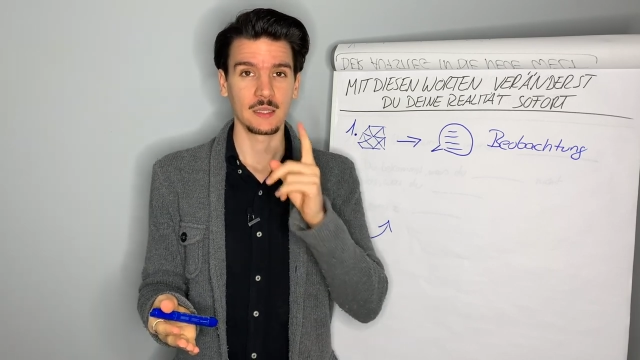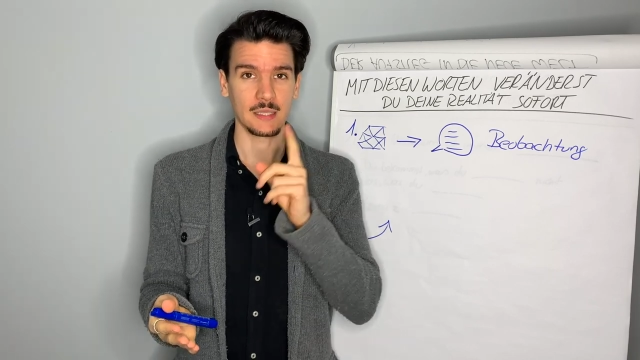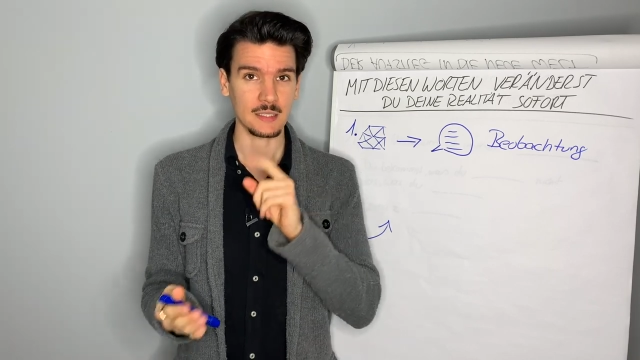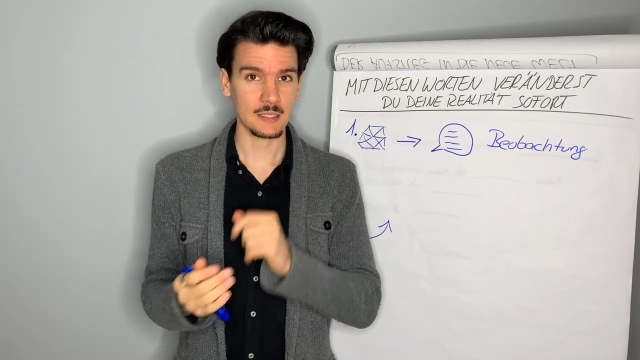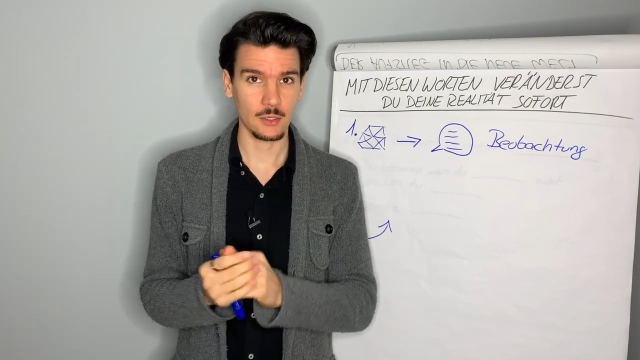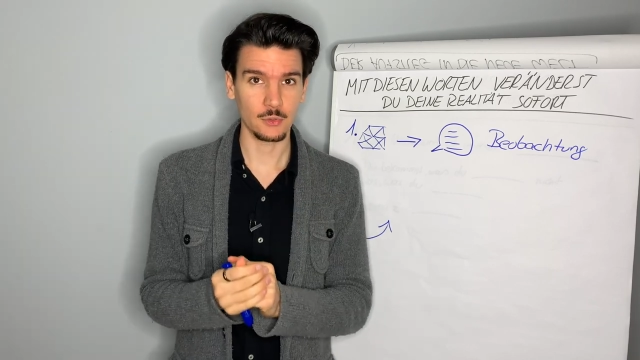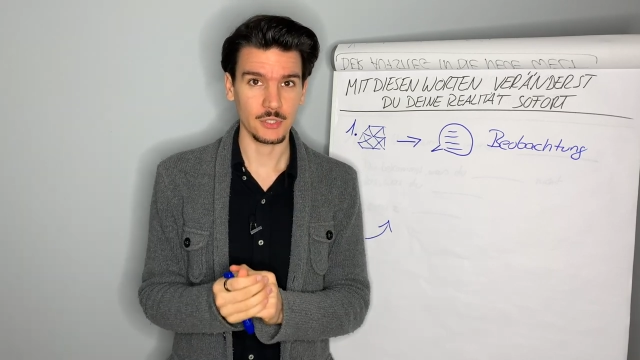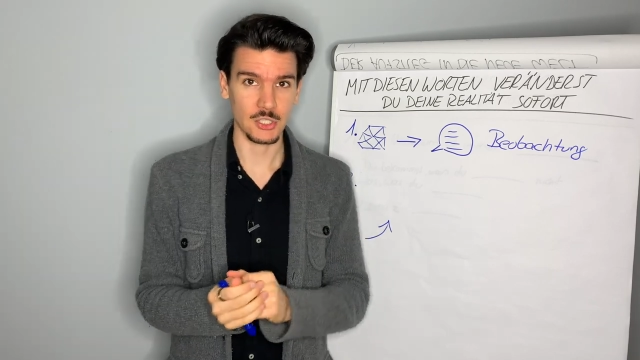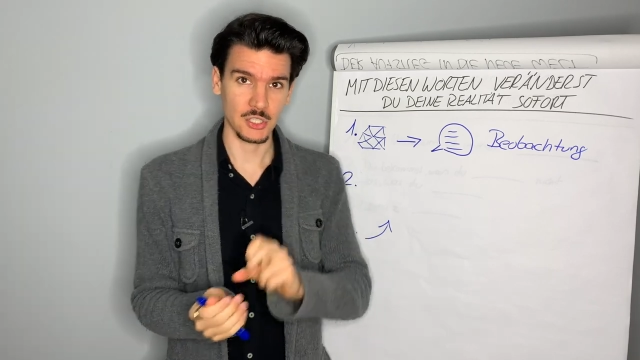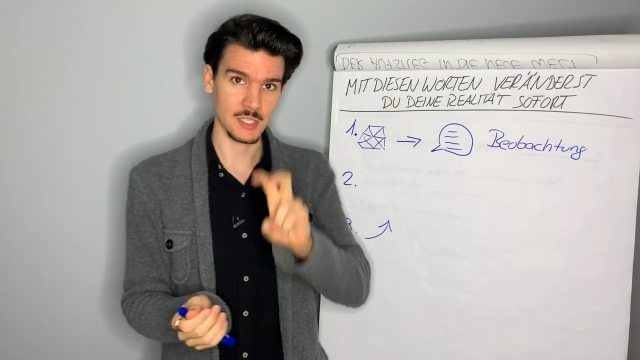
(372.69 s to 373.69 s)
Das ist der
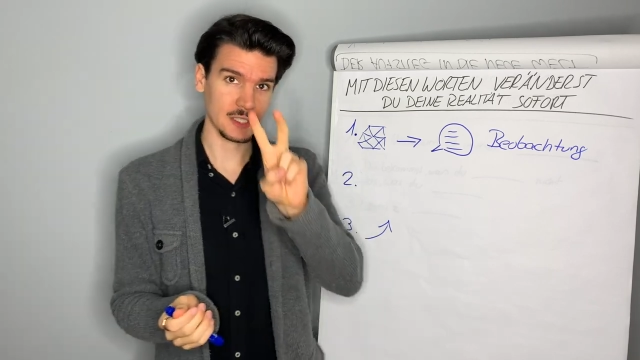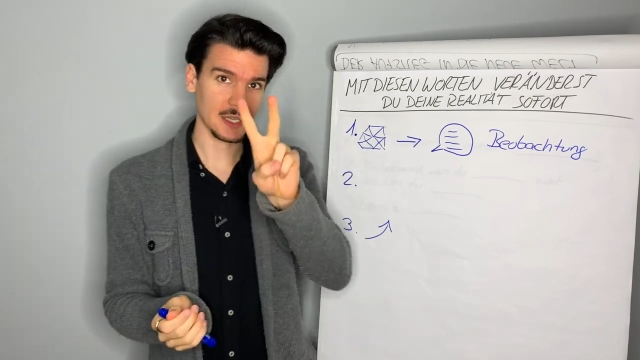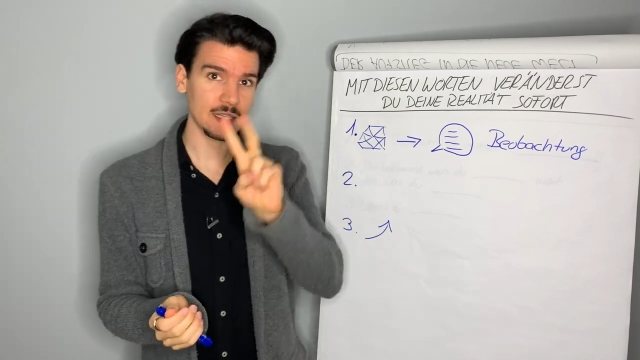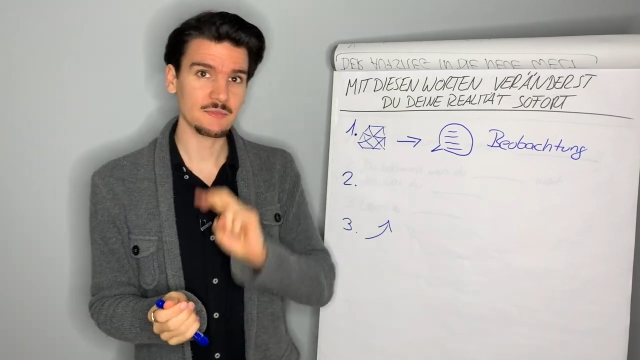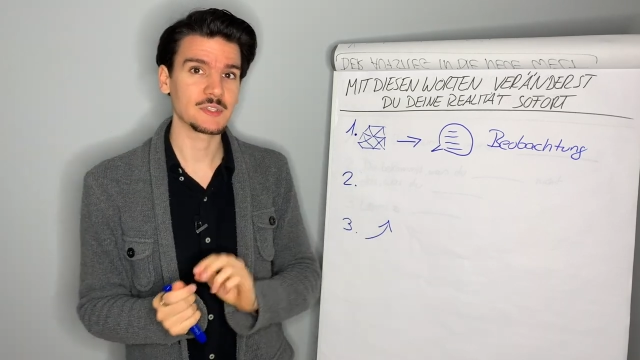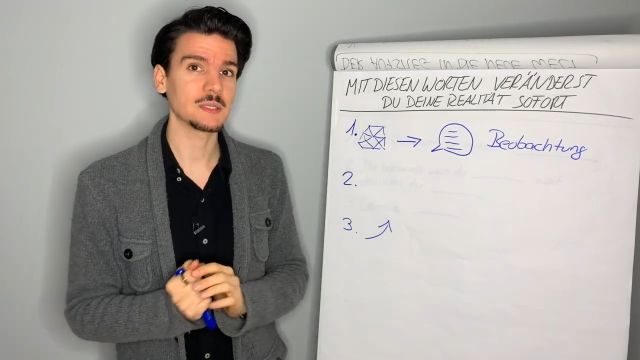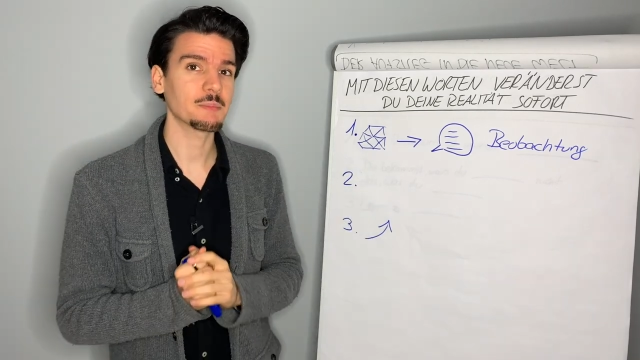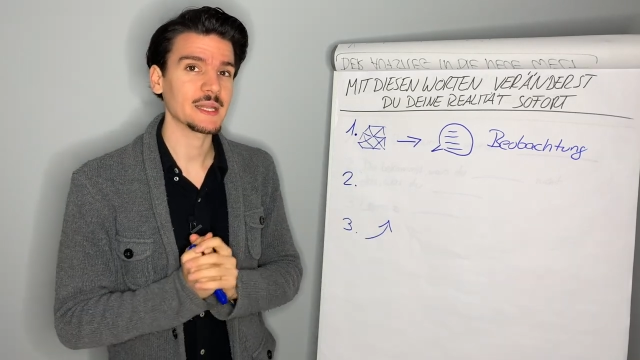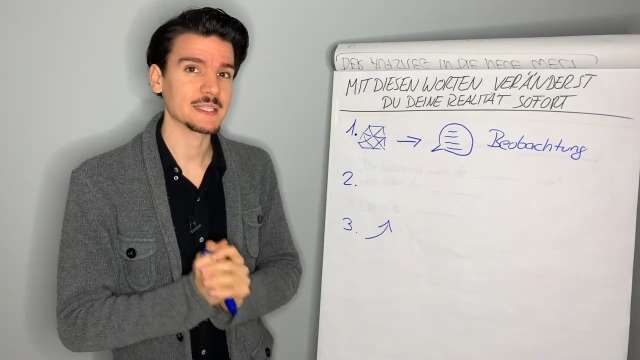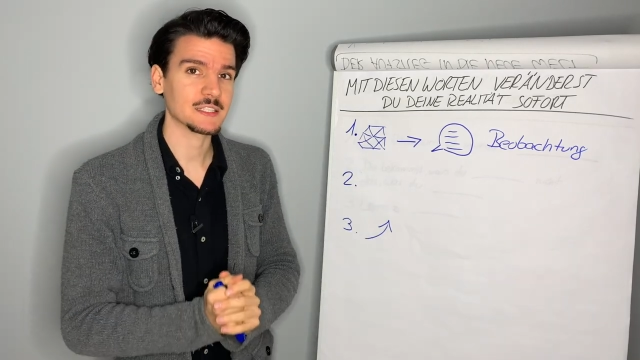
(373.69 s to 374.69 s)
Unterschied. Das heißt, wir sind
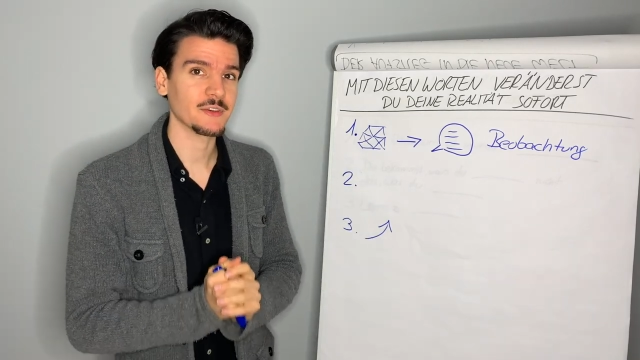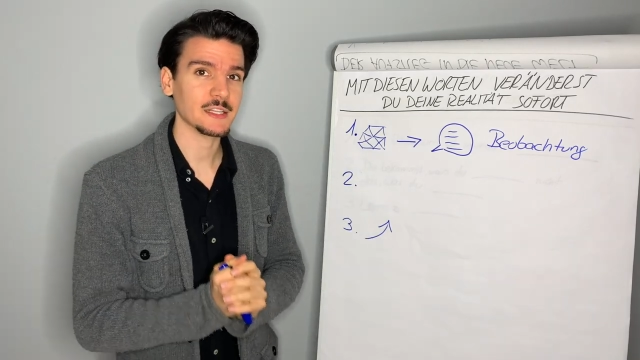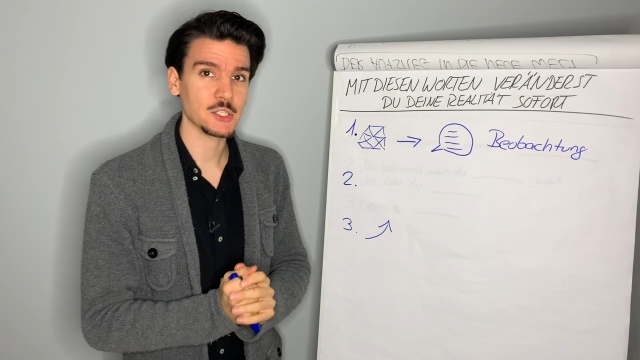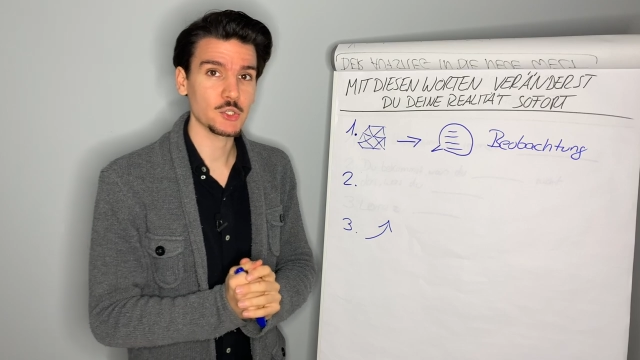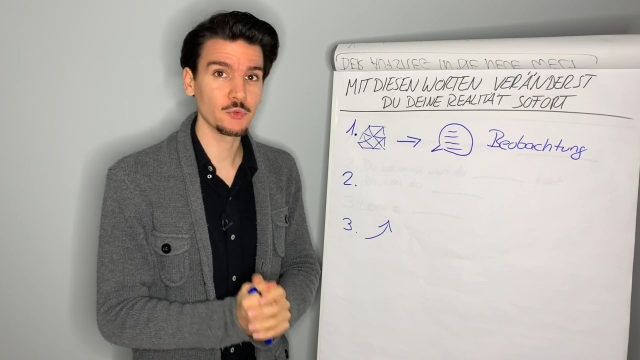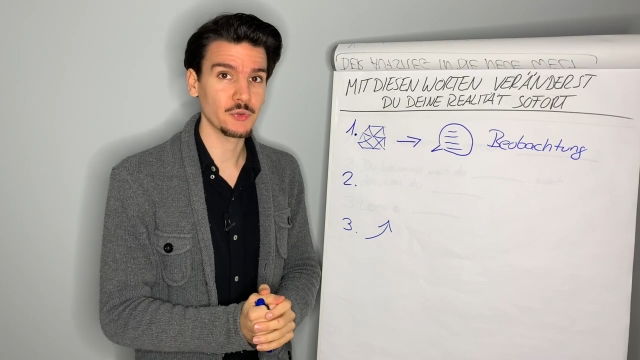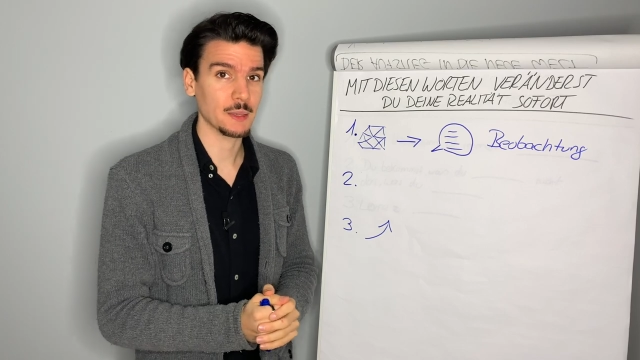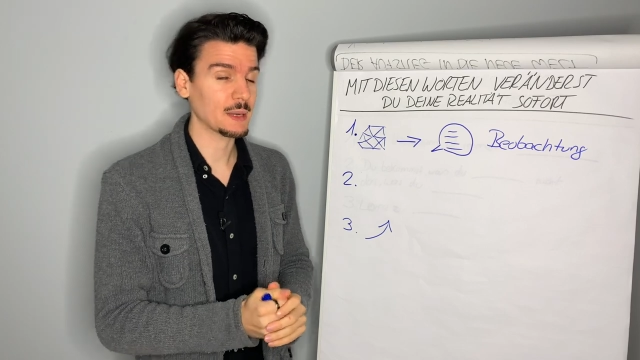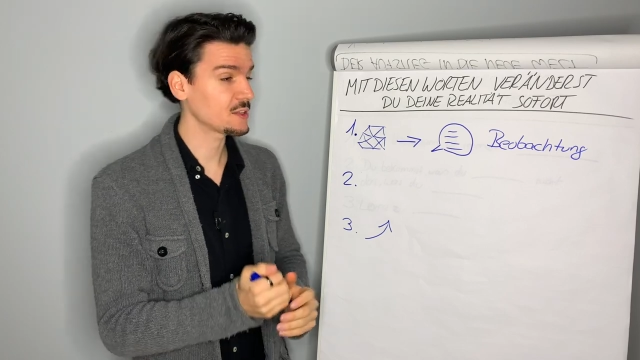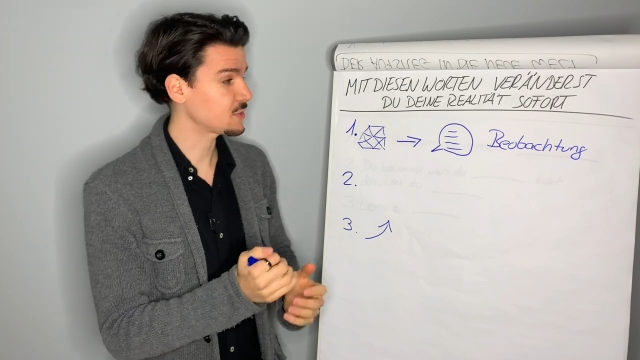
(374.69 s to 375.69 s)
bei der zweiten Stufe der
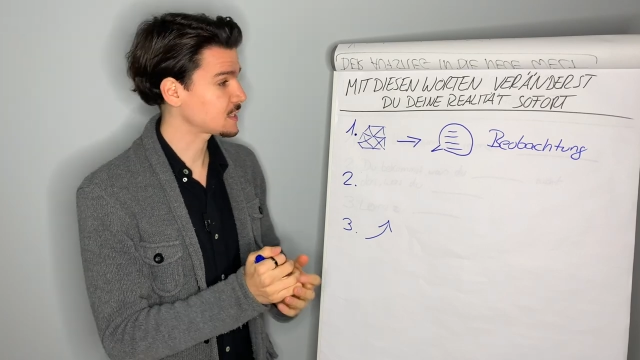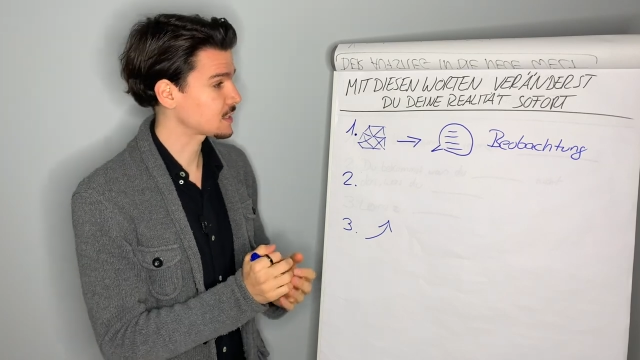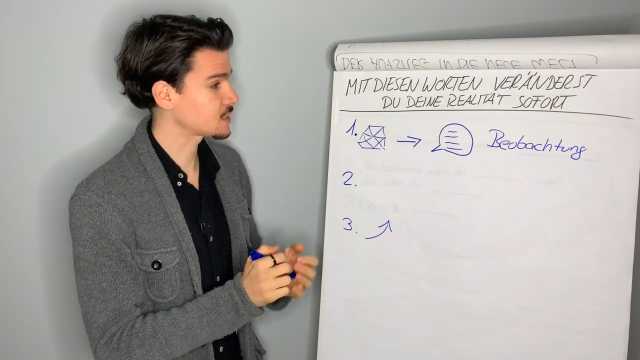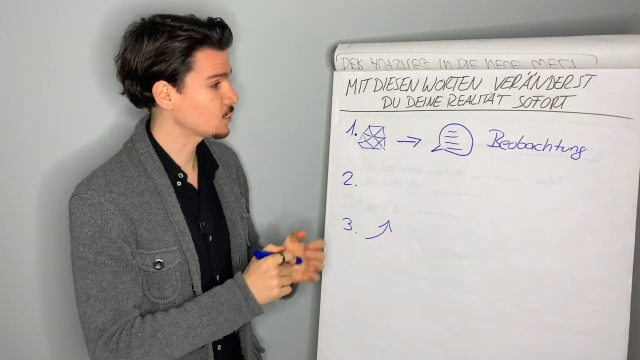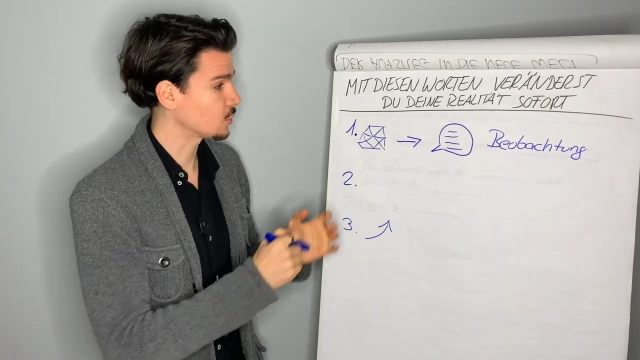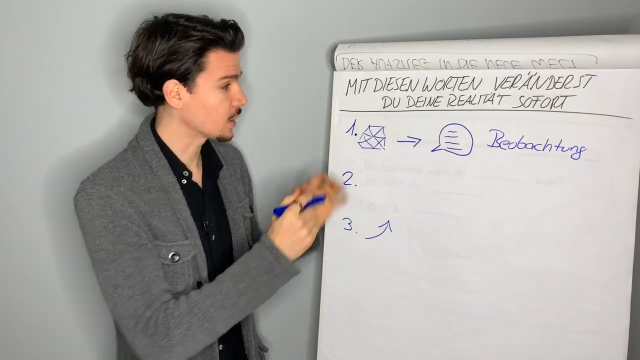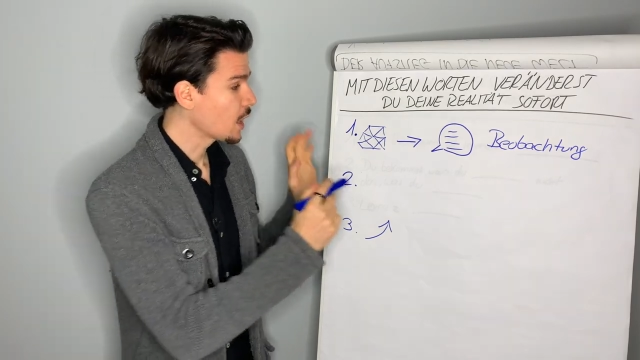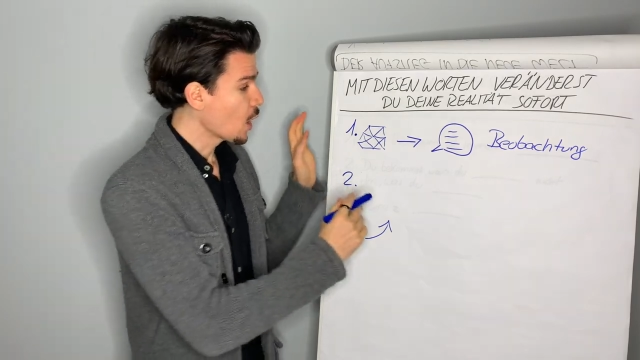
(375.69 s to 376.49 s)
Manifestation.